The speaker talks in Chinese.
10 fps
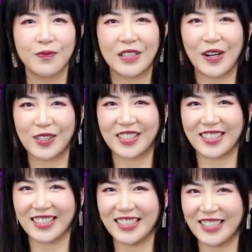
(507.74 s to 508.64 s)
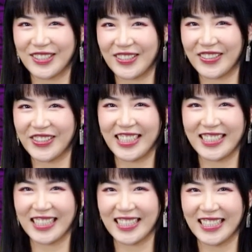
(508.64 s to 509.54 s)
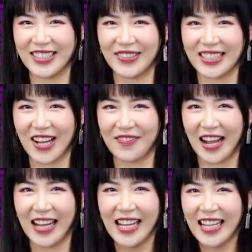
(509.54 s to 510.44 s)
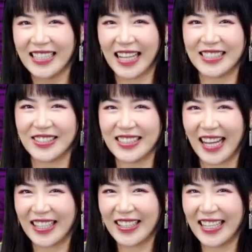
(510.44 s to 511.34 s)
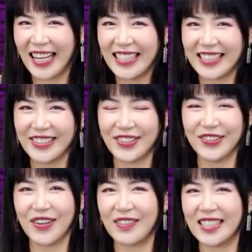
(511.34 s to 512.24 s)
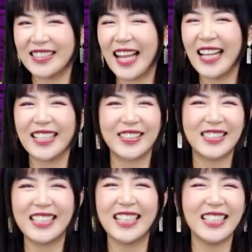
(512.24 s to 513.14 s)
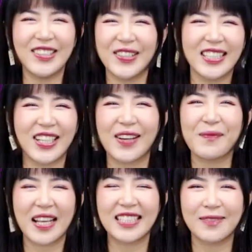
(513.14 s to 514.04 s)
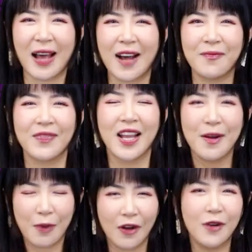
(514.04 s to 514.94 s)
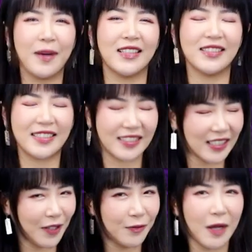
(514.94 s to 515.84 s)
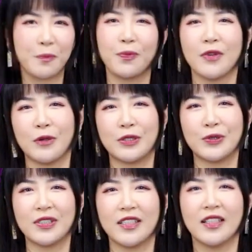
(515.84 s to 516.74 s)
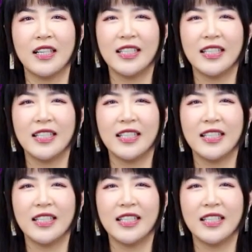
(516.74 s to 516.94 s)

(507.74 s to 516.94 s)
要时刻回味正义的味道吗？那就赶快来领取我们带有正义味道的杯子吧，朋友们千万不要羞涩，